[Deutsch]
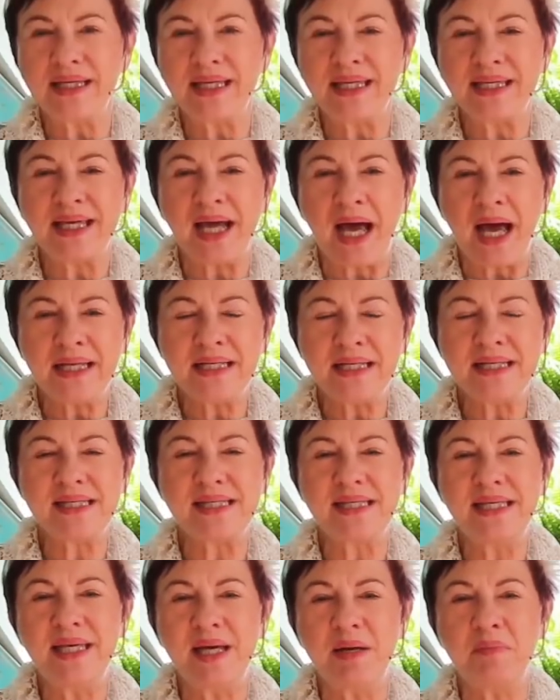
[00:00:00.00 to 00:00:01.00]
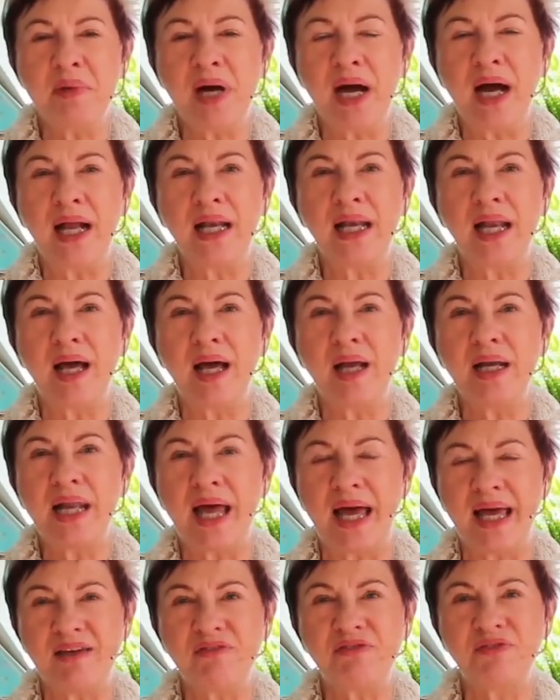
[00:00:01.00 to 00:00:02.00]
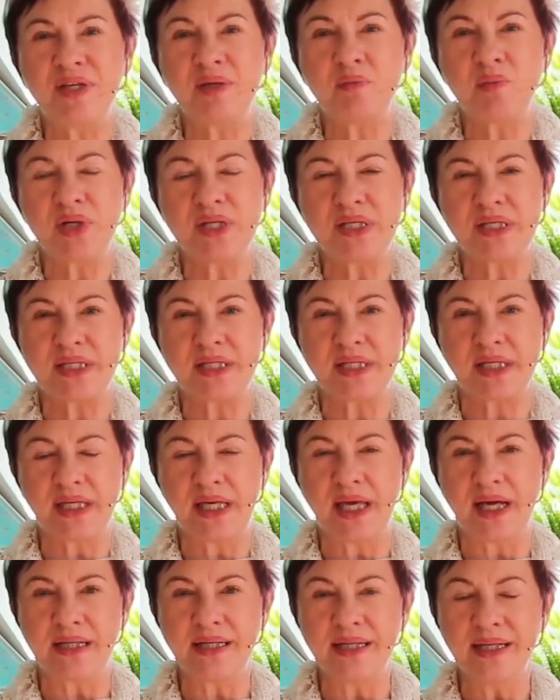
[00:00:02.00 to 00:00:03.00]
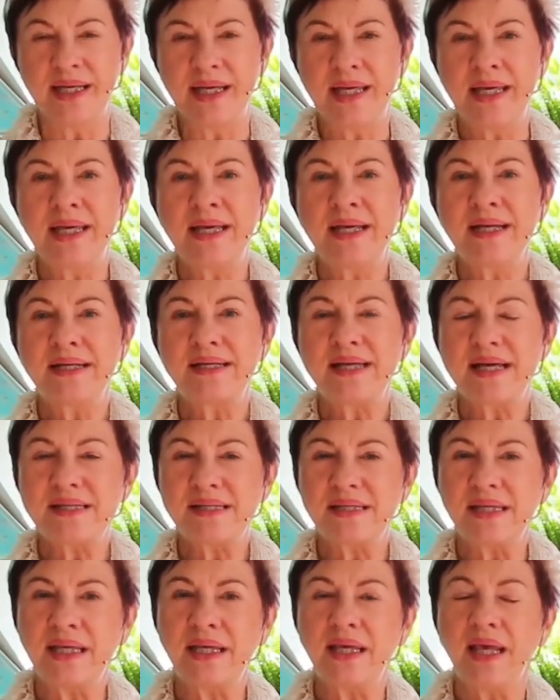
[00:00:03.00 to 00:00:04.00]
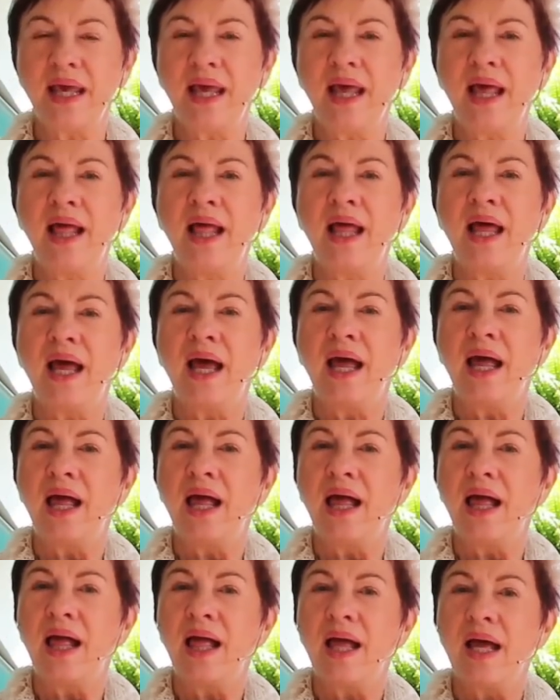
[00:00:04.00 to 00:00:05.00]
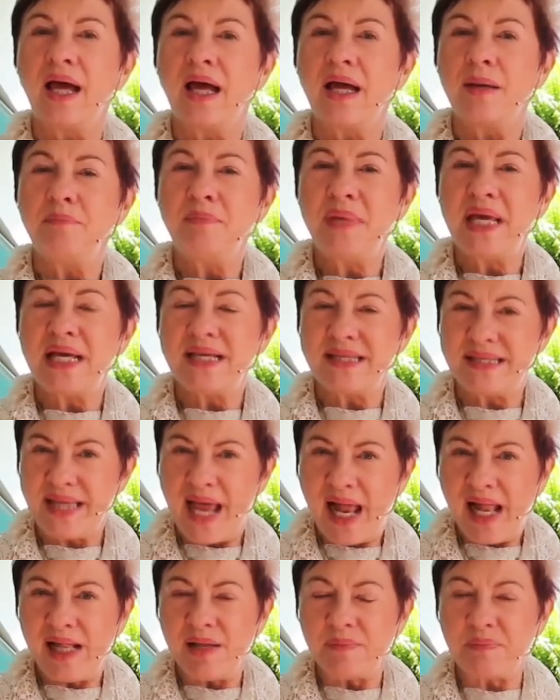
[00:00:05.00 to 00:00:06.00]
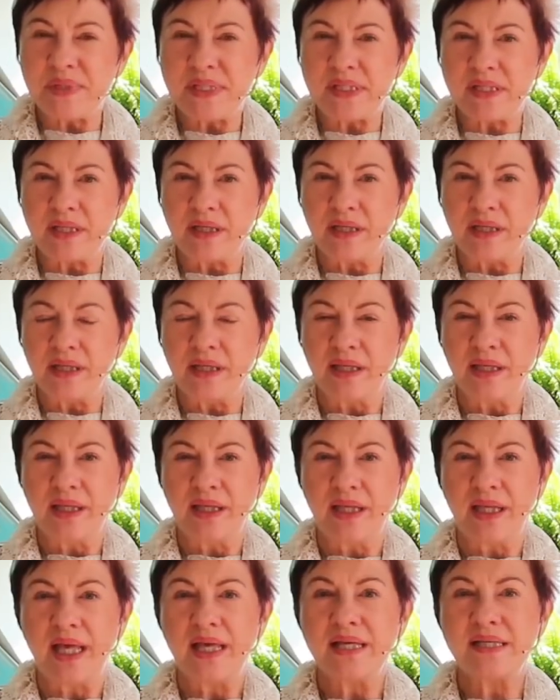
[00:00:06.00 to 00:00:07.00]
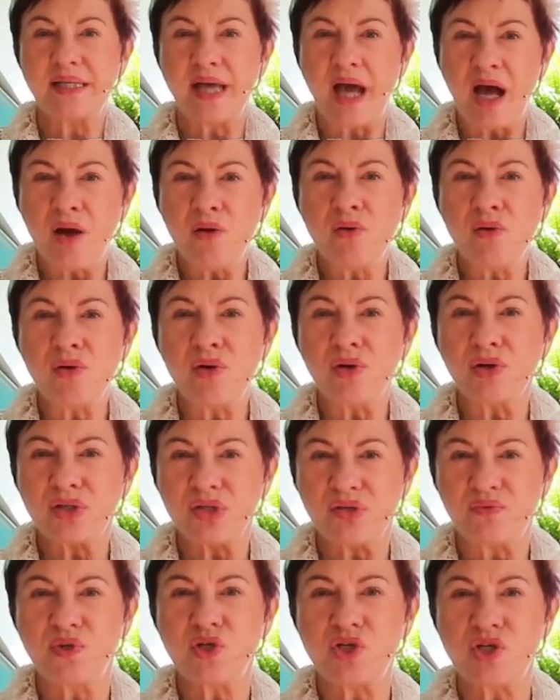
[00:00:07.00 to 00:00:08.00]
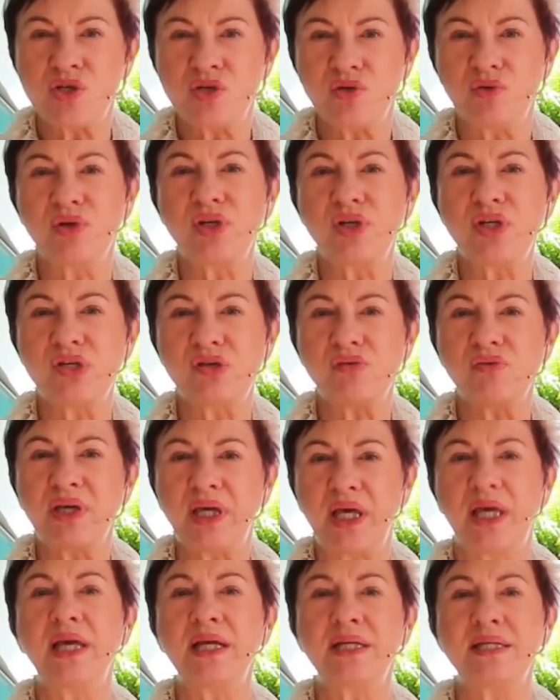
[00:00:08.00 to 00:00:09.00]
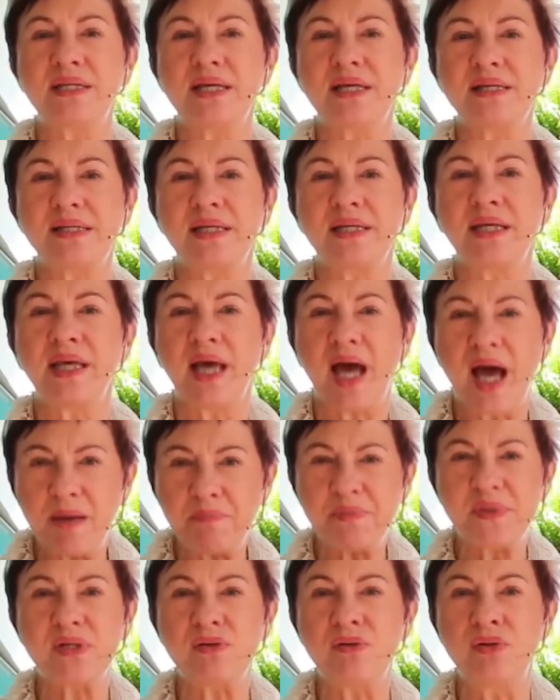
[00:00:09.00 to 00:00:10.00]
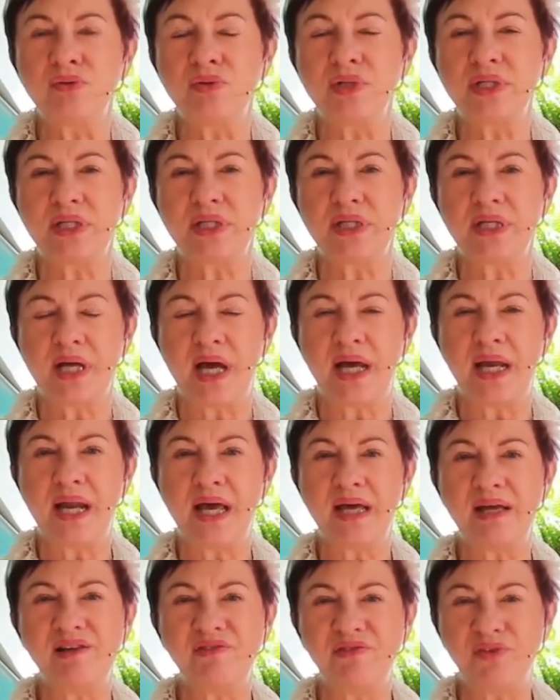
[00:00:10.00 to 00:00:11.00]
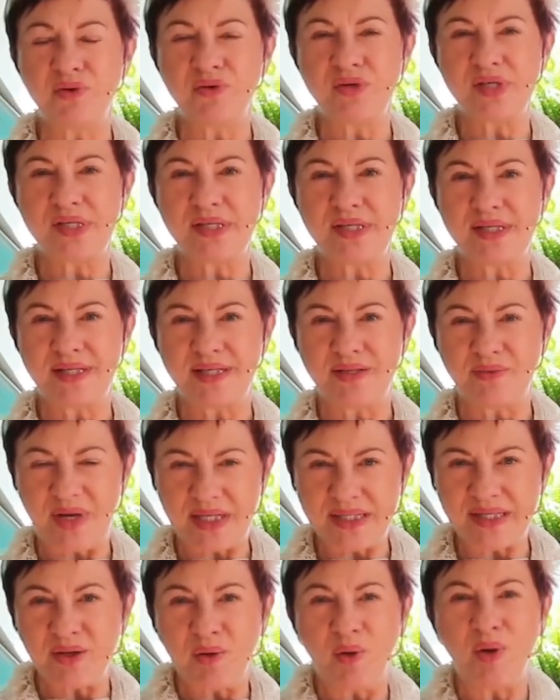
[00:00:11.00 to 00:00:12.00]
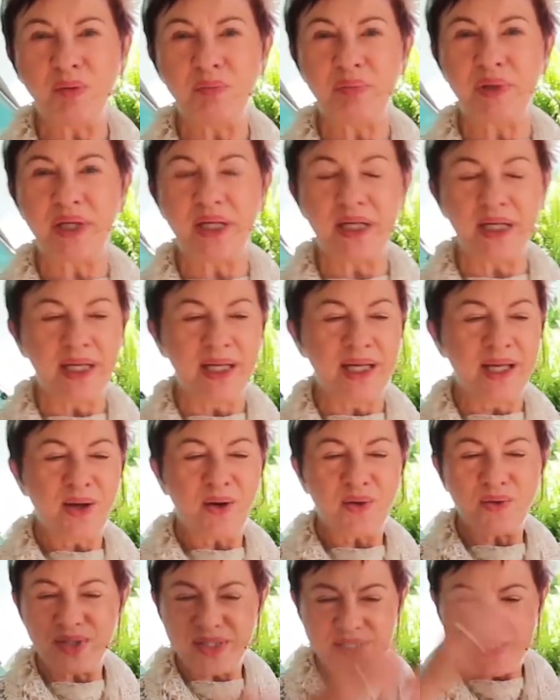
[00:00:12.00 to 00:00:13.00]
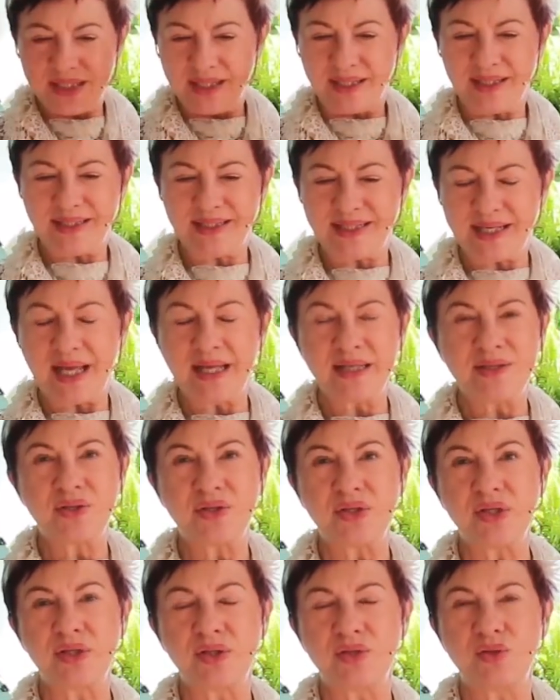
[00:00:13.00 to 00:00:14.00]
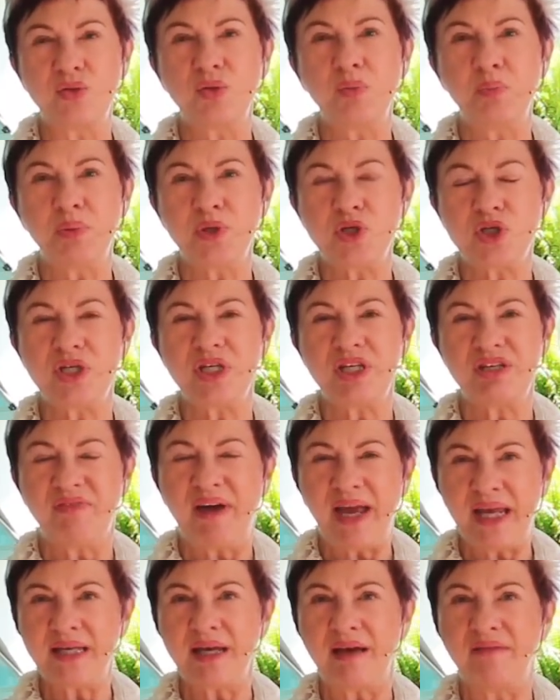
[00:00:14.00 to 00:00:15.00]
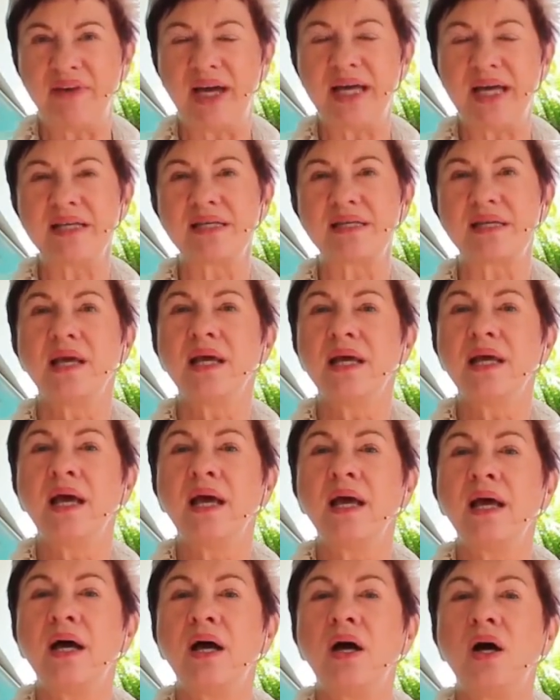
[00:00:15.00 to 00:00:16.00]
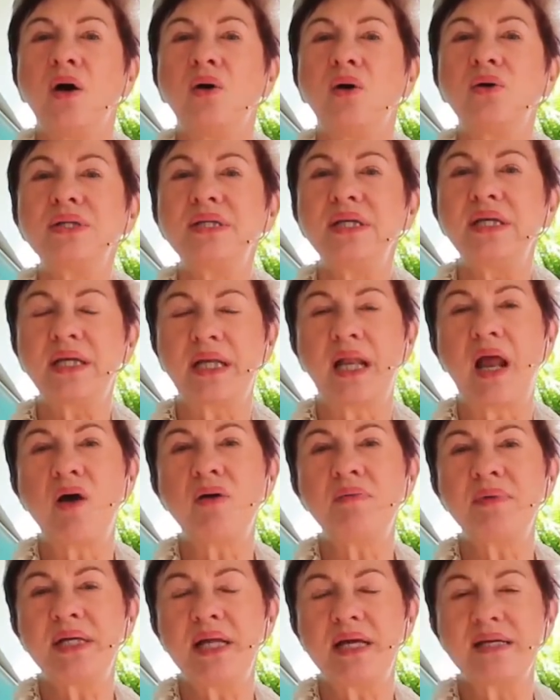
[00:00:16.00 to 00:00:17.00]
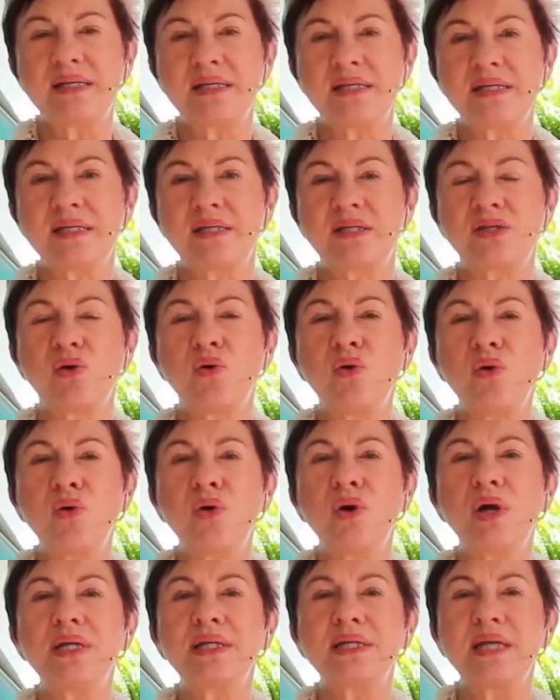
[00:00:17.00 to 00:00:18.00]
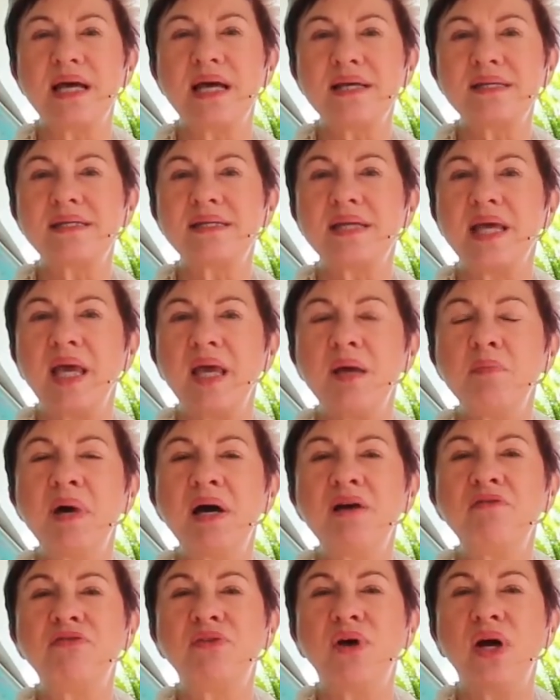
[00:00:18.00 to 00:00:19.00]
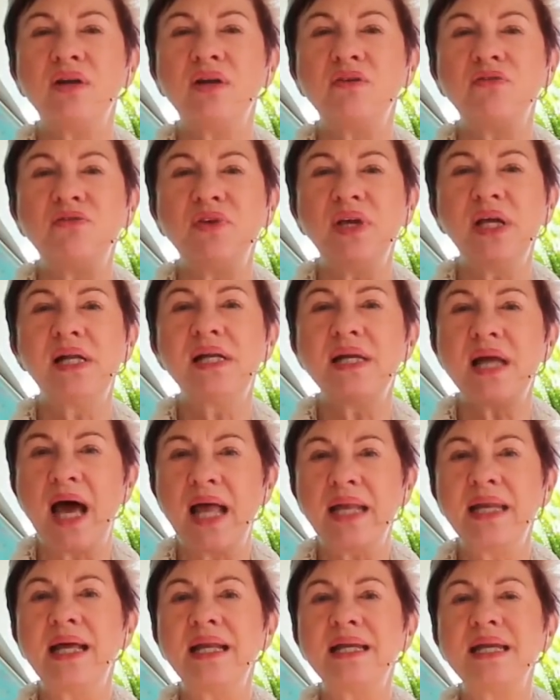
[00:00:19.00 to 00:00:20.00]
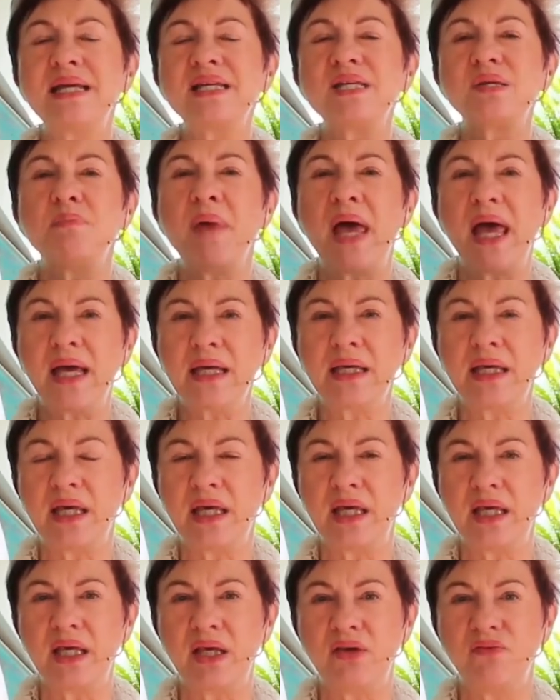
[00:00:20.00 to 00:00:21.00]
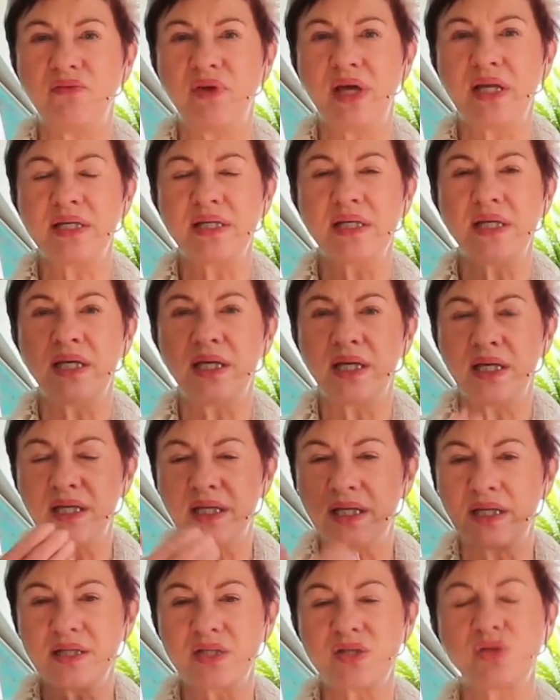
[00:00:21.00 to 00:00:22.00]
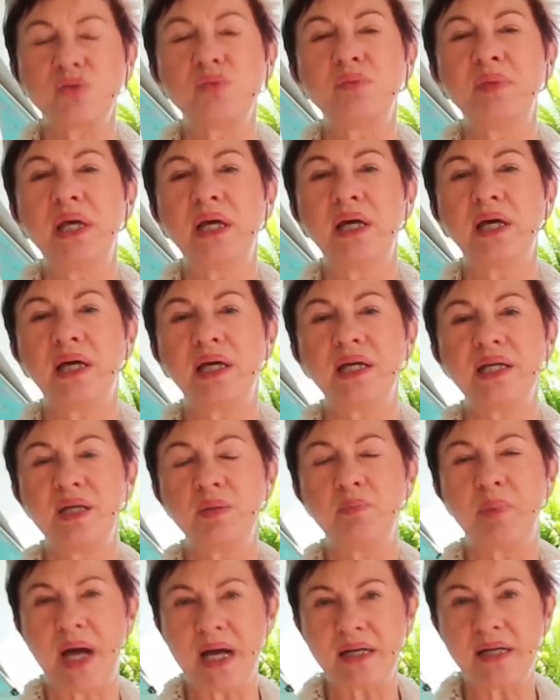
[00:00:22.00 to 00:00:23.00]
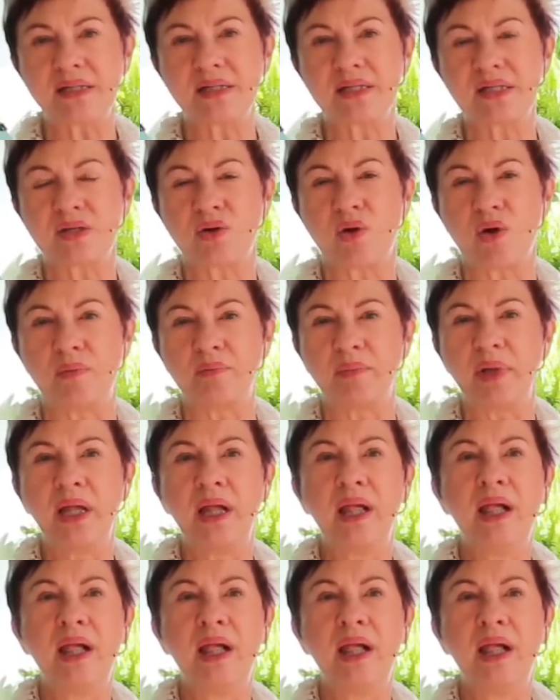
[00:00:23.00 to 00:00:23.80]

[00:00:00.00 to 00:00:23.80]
Ich kann es hier mal live demonstrieren, dass ich mir selbst es auch zwischendurch so geht, dass ich absolut in einer hilflosen Situation bin und äh, dann typisch nicht weiter weiß. Und ich glaube, das ist so das Thema von vielen anderen, das merke ich, wenn die äh, zu mir in die Praxis kommen.